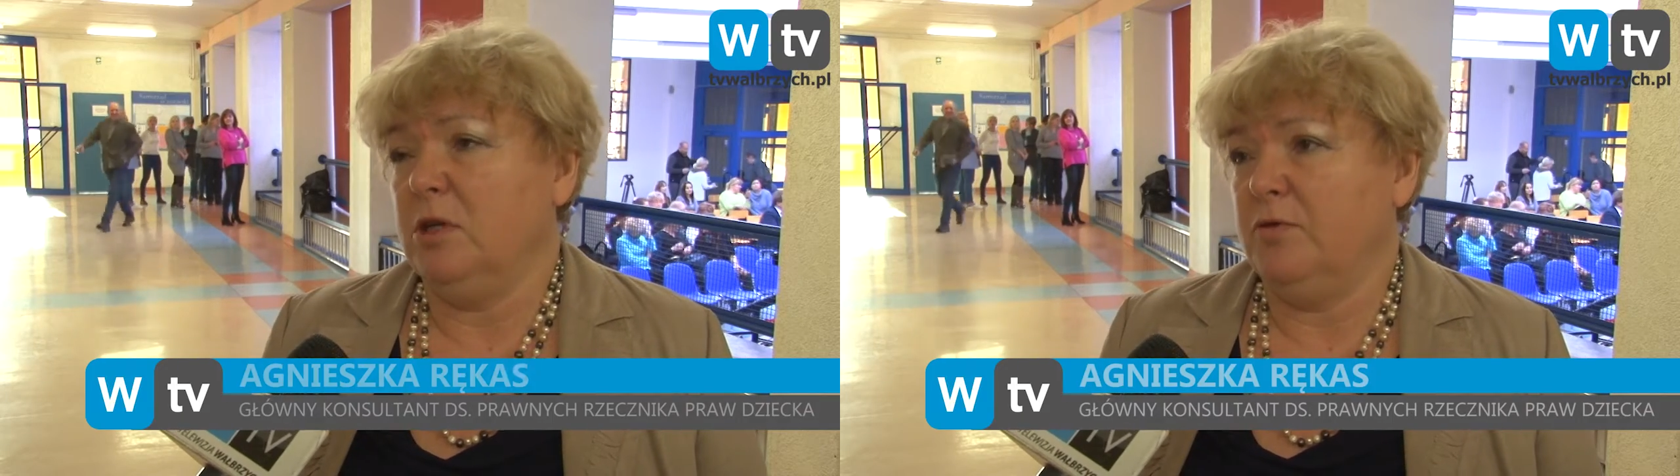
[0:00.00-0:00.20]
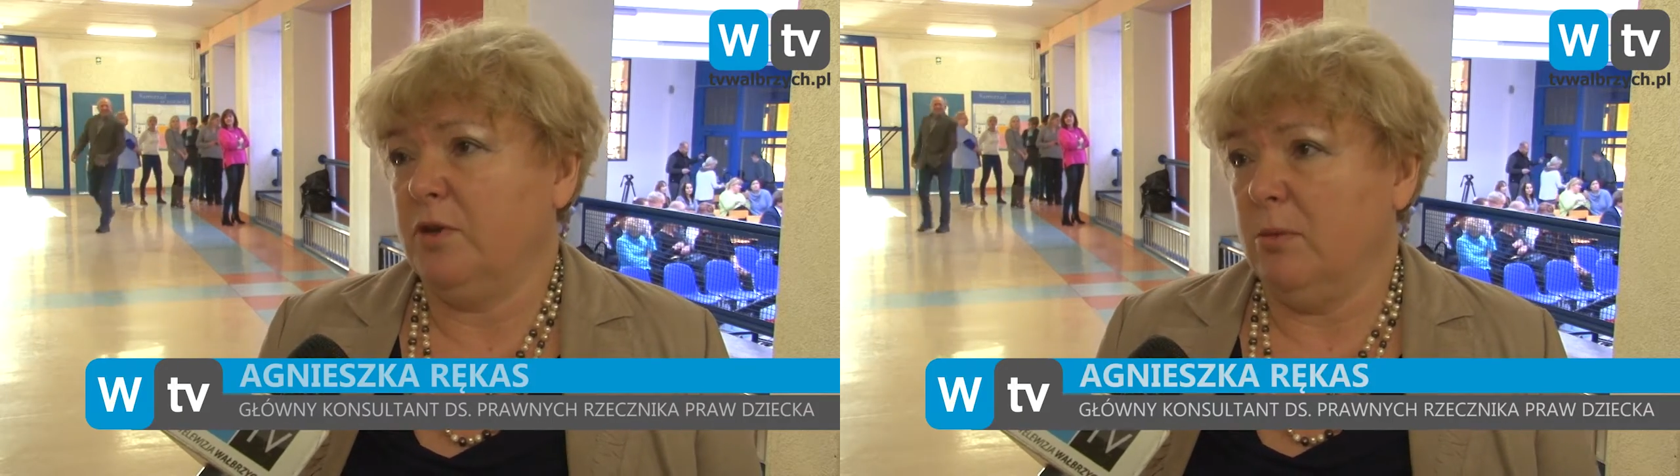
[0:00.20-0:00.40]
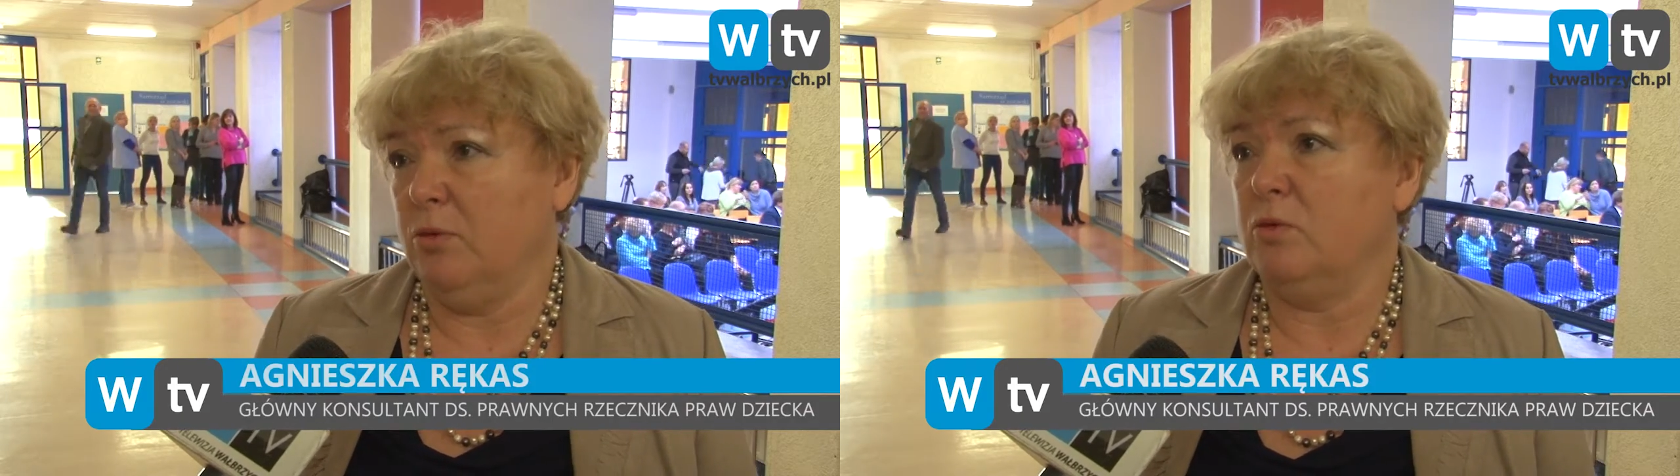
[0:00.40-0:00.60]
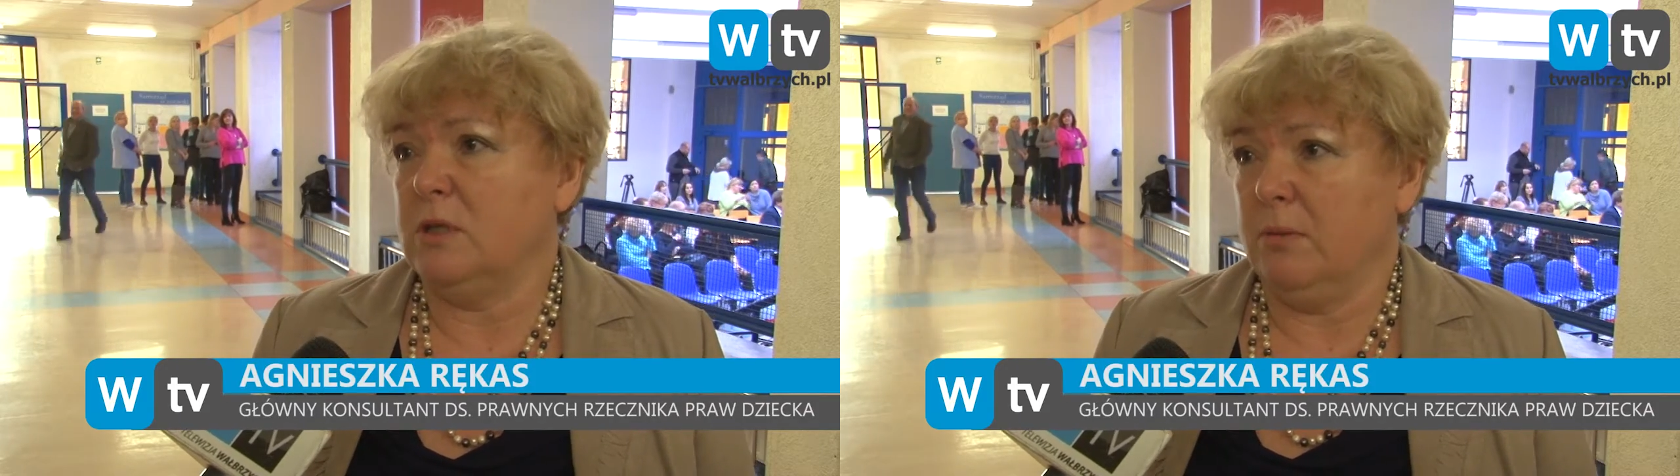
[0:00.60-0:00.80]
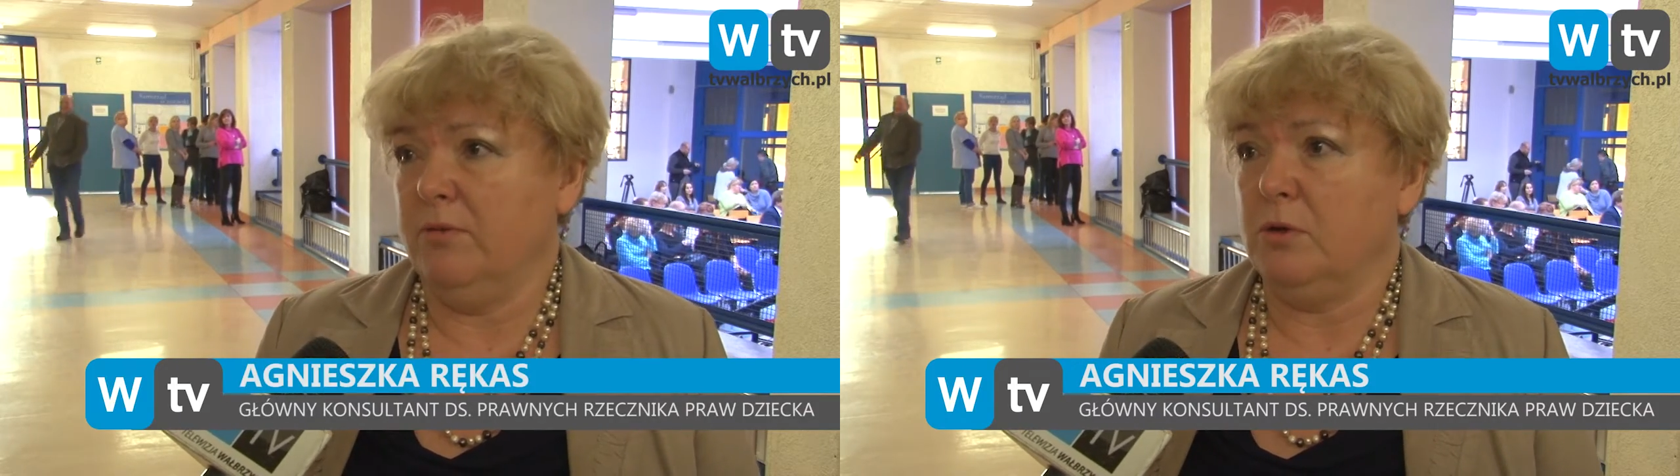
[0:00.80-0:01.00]
iść w kierunku
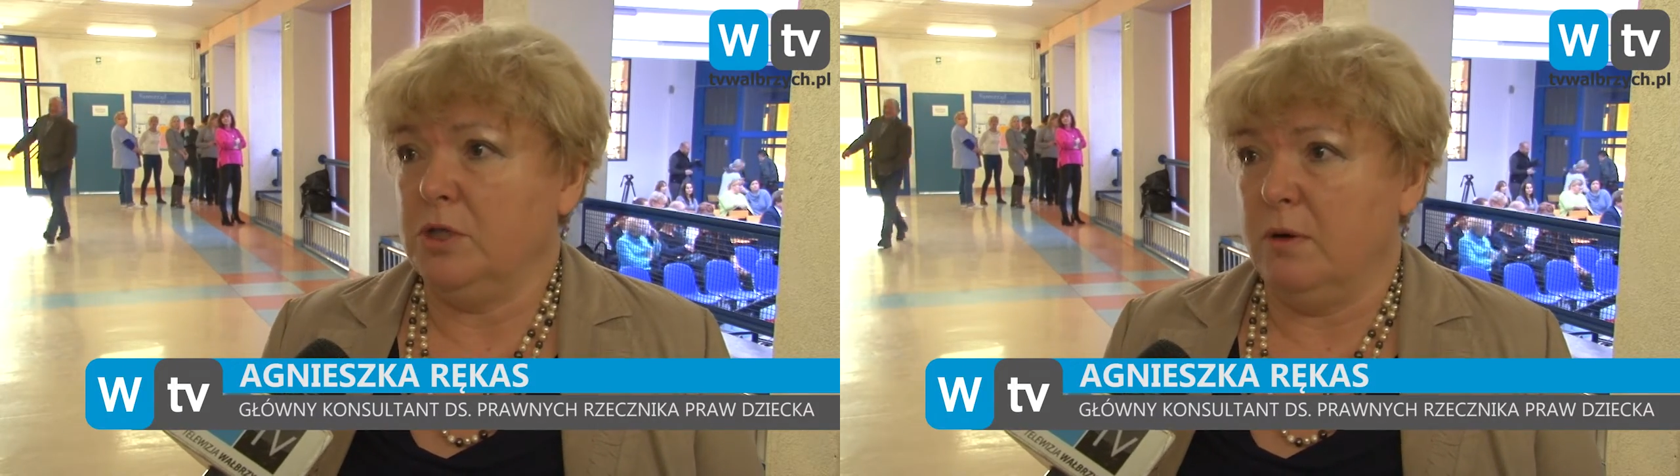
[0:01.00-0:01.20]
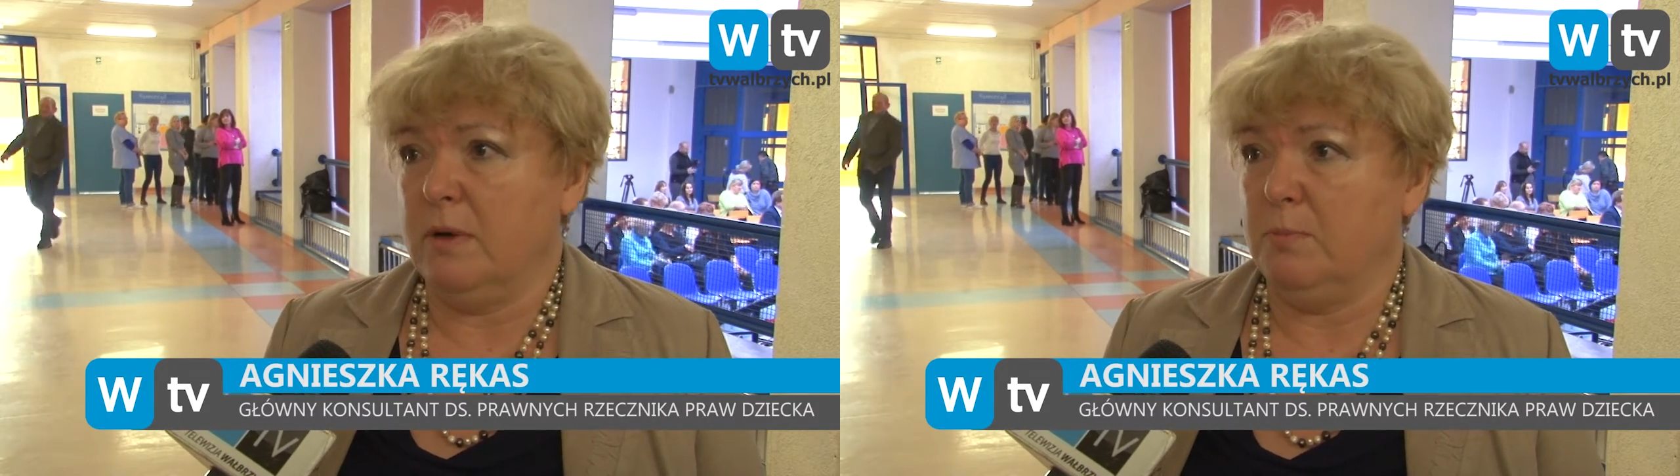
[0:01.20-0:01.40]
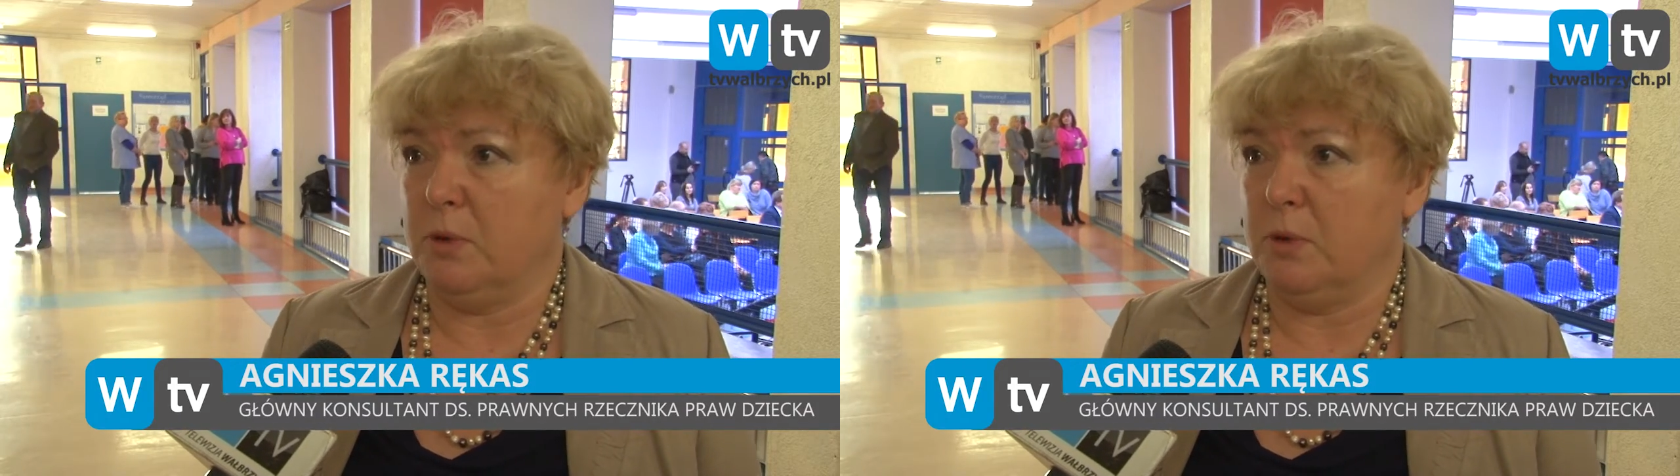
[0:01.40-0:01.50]
zarówno działań